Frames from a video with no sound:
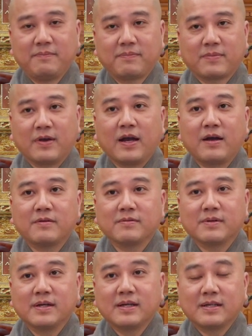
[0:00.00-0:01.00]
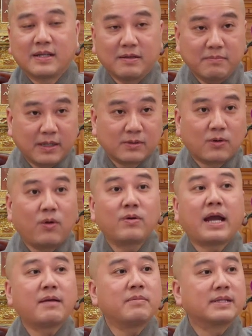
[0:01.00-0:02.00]
phải không? Thì mình cố
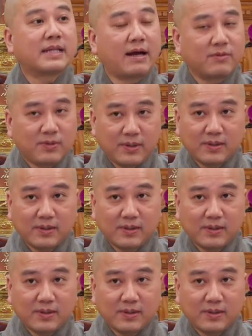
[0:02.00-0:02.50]
gắng mình tạo duyên